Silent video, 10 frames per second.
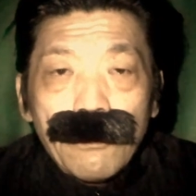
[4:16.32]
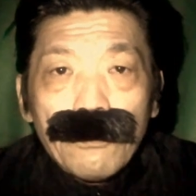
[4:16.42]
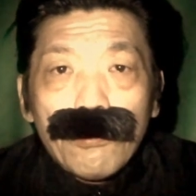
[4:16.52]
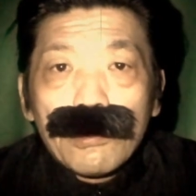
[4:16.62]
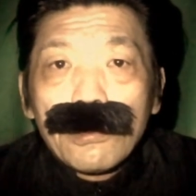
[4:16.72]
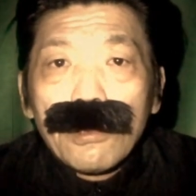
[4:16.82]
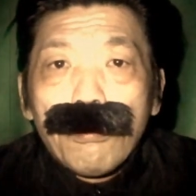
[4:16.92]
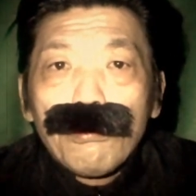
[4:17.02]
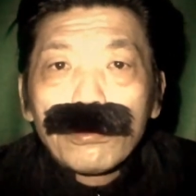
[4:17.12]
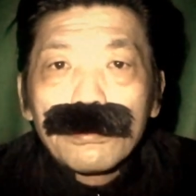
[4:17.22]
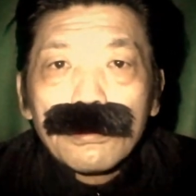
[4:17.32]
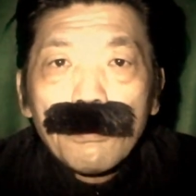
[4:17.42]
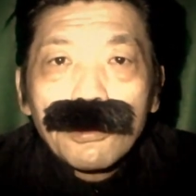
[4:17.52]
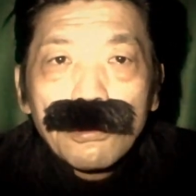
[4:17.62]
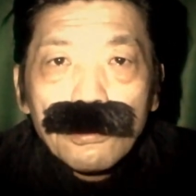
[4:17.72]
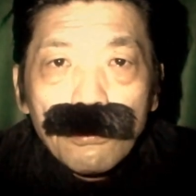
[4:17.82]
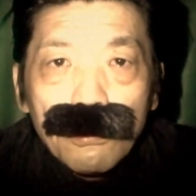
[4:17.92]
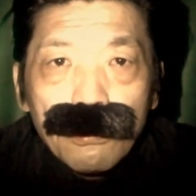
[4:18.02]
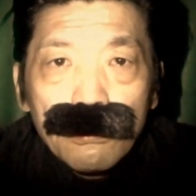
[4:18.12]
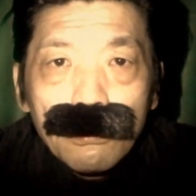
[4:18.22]
で、私タバコ吸ってません
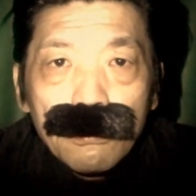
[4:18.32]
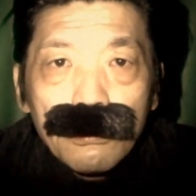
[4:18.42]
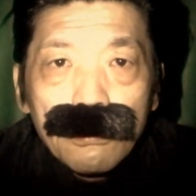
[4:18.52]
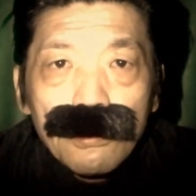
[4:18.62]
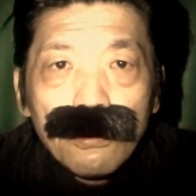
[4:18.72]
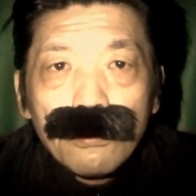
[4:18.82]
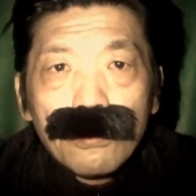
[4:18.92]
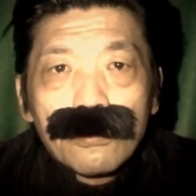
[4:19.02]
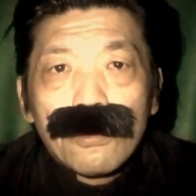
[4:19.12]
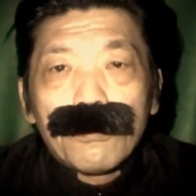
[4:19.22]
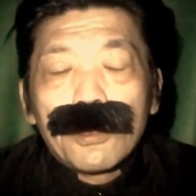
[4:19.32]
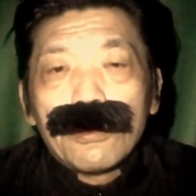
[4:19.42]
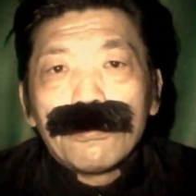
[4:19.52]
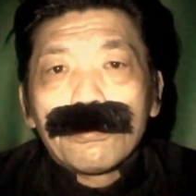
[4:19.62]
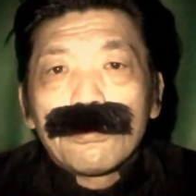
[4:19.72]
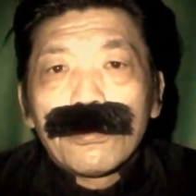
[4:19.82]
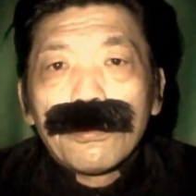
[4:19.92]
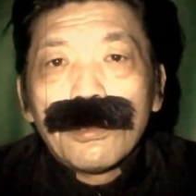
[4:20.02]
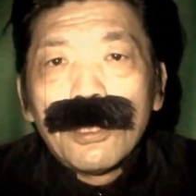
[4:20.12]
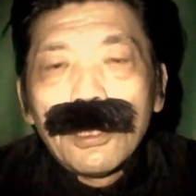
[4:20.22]
よ。ってちょっと強めに言う
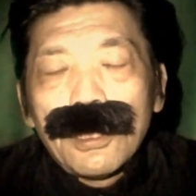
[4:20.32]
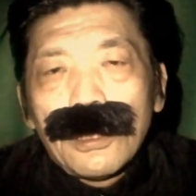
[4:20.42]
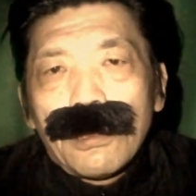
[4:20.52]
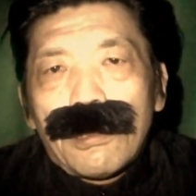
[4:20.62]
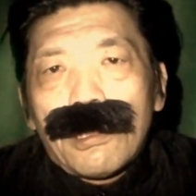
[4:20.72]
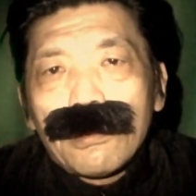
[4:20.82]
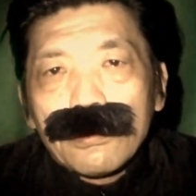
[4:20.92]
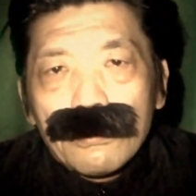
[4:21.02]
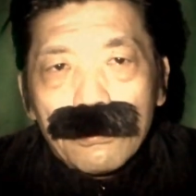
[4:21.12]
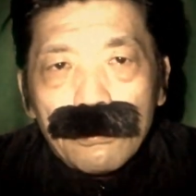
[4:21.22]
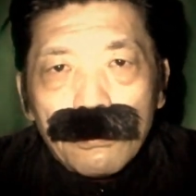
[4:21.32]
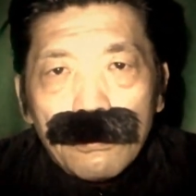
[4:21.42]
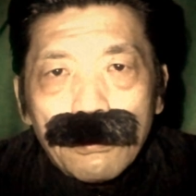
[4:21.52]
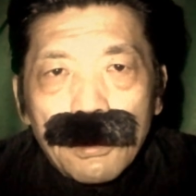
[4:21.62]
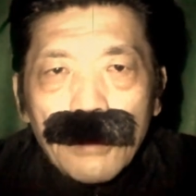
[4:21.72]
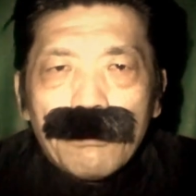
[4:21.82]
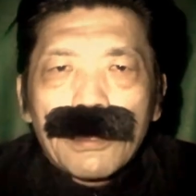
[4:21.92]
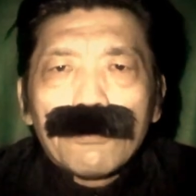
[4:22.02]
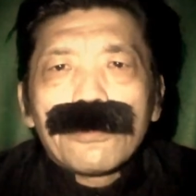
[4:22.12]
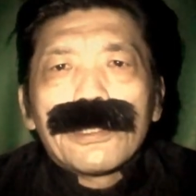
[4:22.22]
と、あ、そう。ま
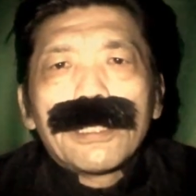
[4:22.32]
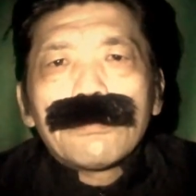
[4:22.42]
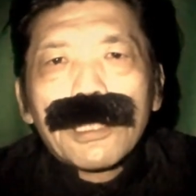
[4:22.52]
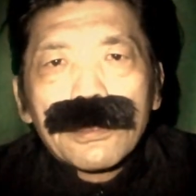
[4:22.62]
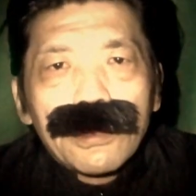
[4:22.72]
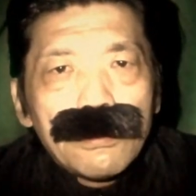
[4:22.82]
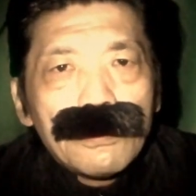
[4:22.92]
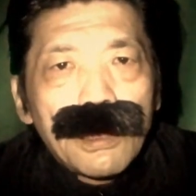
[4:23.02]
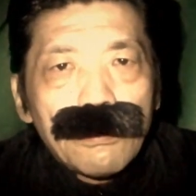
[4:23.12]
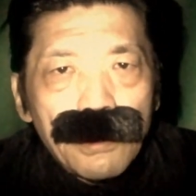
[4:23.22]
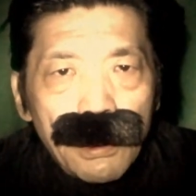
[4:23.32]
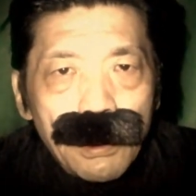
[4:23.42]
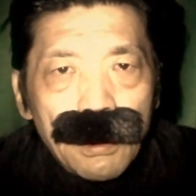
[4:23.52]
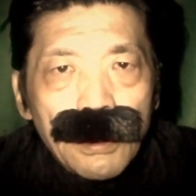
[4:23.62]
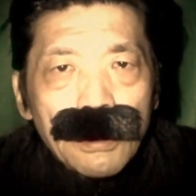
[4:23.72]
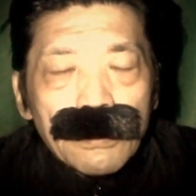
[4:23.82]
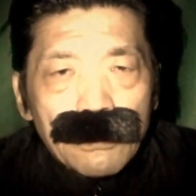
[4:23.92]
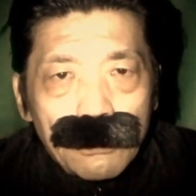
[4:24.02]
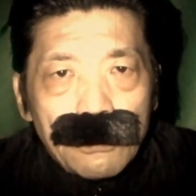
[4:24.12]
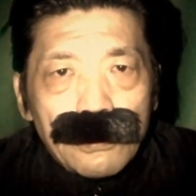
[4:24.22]
あでもクレームが来てるんだよね。
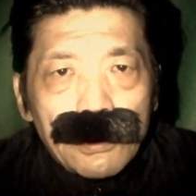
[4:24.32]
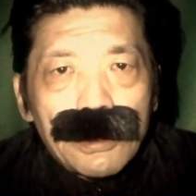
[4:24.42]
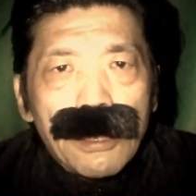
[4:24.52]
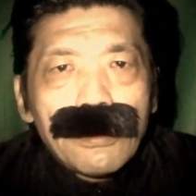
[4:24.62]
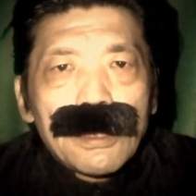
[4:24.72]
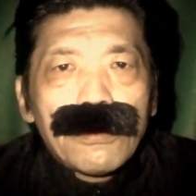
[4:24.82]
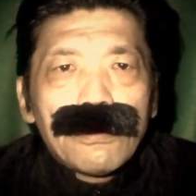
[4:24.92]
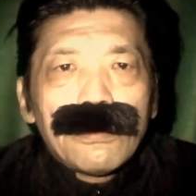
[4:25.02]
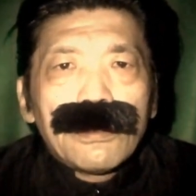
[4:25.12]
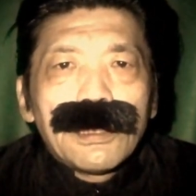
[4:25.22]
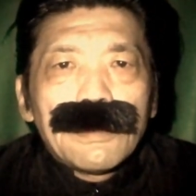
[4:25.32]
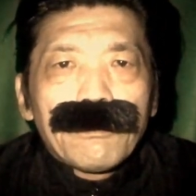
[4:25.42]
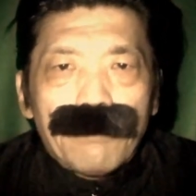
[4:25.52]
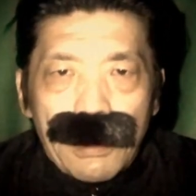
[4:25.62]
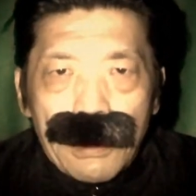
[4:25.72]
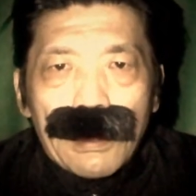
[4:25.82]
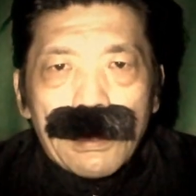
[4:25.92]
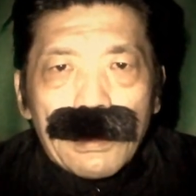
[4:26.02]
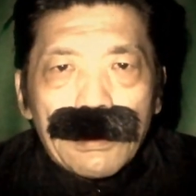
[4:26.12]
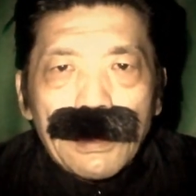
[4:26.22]
うん、いずれにしろ、
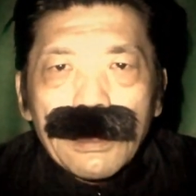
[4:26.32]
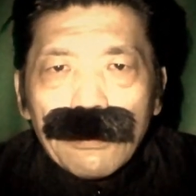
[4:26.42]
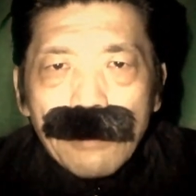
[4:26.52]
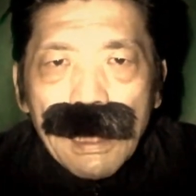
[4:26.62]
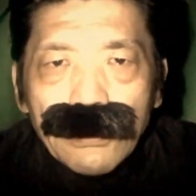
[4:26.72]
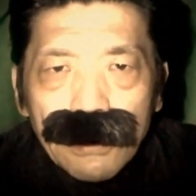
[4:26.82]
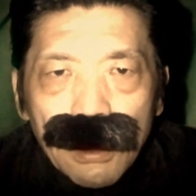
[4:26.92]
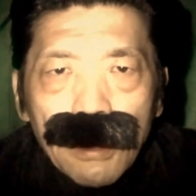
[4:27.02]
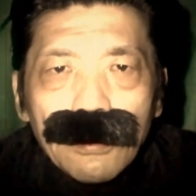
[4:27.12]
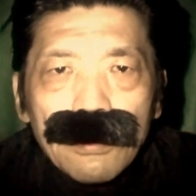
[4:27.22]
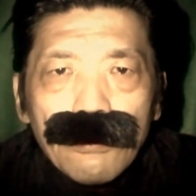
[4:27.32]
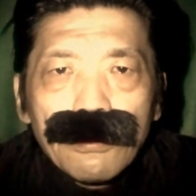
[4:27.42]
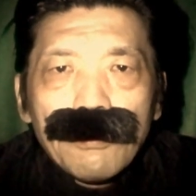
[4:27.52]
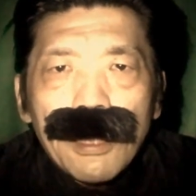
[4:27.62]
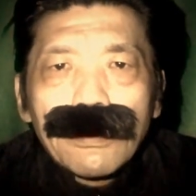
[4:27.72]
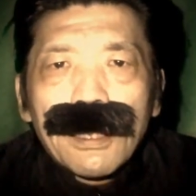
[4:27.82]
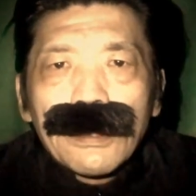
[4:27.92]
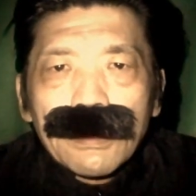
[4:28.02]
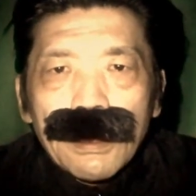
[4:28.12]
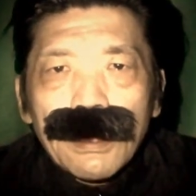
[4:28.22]
まあ何かの勘違いってこともあるか
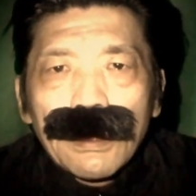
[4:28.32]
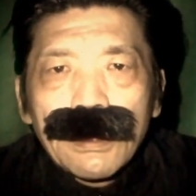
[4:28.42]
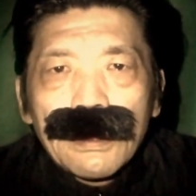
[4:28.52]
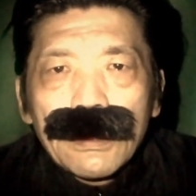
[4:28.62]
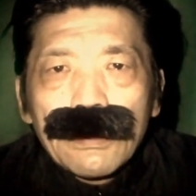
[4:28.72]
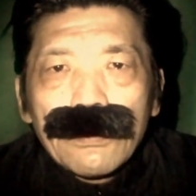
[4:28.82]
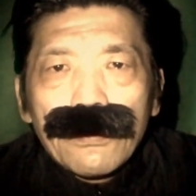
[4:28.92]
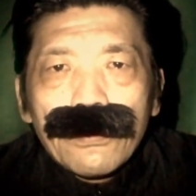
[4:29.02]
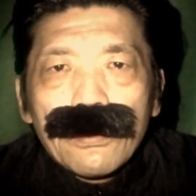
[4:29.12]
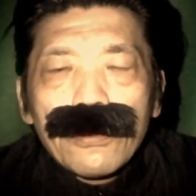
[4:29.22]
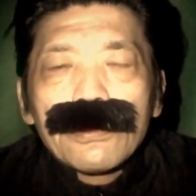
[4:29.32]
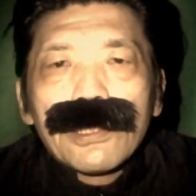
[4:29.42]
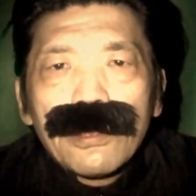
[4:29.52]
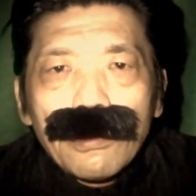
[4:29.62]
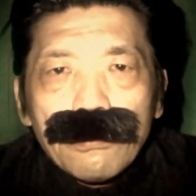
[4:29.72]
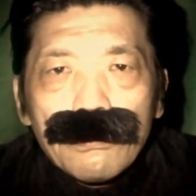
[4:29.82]
らさ、気をつけてよ。っ